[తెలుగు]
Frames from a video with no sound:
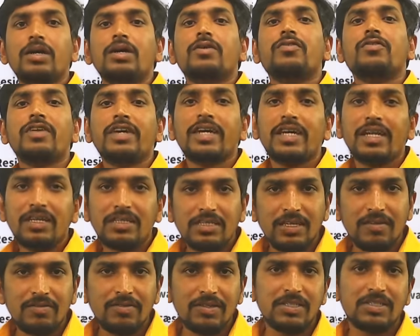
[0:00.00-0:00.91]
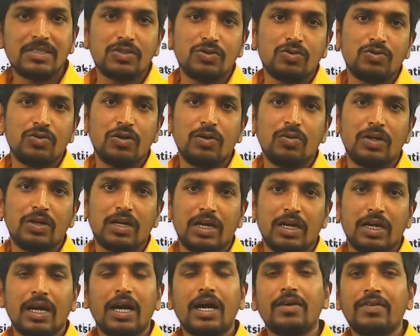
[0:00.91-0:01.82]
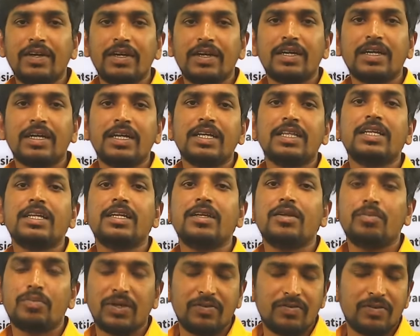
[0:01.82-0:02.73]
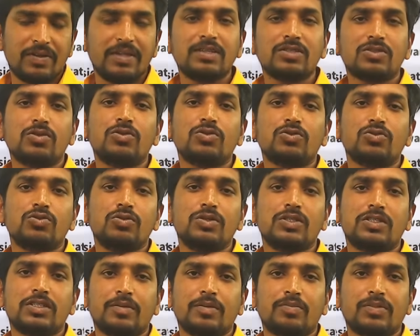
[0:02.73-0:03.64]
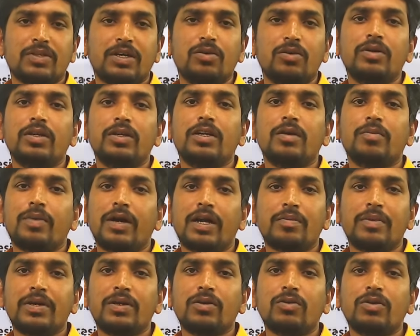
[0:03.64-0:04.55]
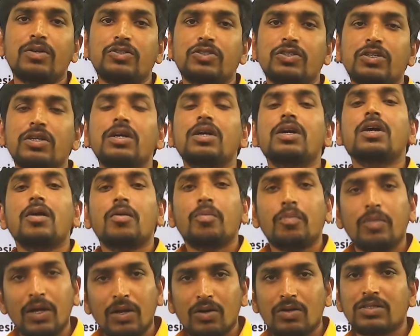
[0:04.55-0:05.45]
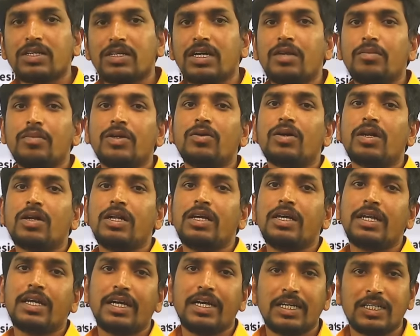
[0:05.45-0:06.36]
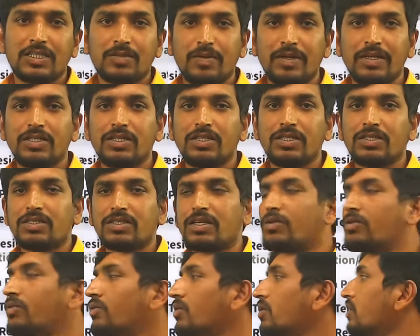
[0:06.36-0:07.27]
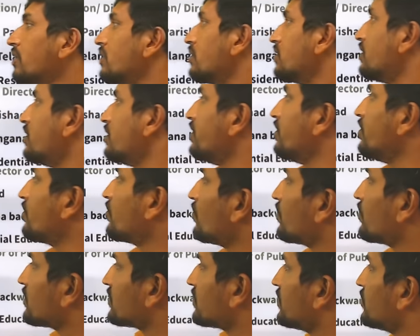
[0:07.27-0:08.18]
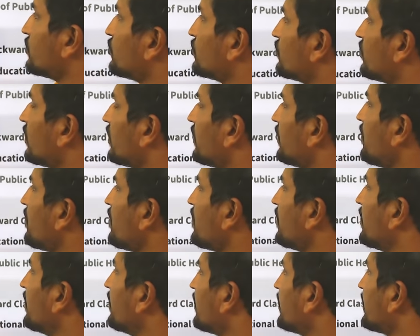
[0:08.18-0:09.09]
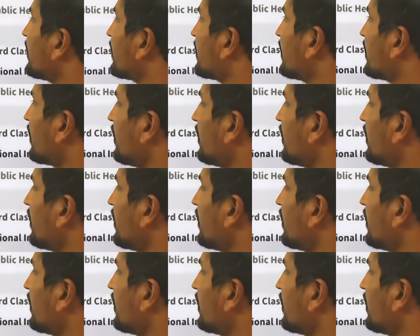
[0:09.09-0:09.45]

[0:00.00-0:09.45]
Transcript: వేరే సర్వీసెస్ కూడా ఉంటాయి అవేంటనేది నేను ప్రిఫరెన్స్లో చూ చెప్తాను ఈ డిపార్ట్మెంట్ గురించి మళ్ళొకసారి మీకు క్లియర్గా ఎక్స్ప్లెయిన్ చేస్తాను దీంట్లో ఒకసారి చూడండి ఇక్కడ